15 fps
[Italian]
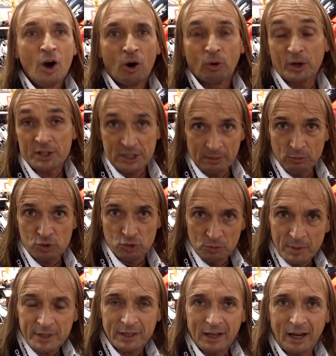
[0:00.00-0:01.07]
Ora siamo
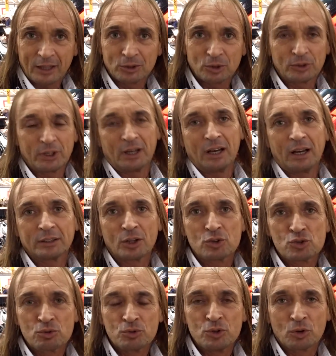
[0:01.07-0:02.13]
sul mercato da, da
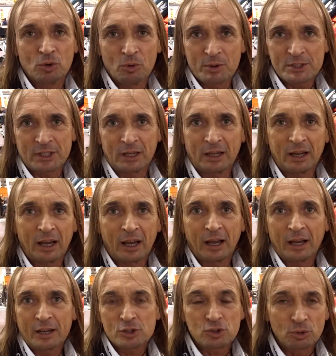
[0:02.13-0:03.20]
giugno con
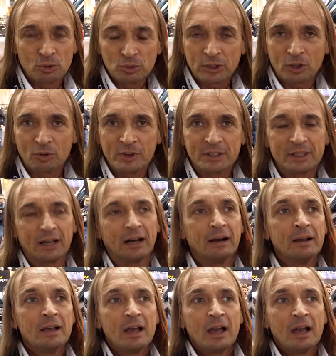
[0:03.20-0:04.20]
questa assoluta novità.